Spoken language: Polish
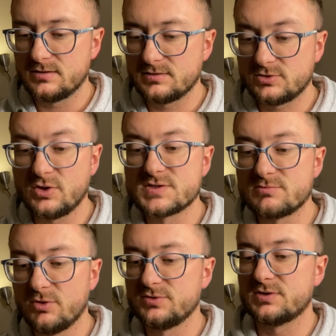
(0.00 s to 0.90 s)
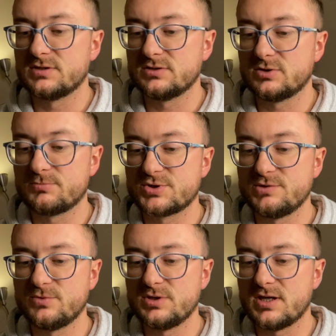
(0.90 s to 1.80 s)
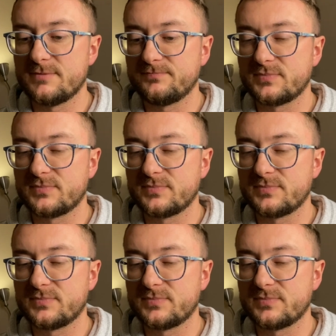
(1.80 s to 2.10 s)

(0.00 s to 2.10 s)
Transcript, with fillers: Kto jest mądry, to przyjmuje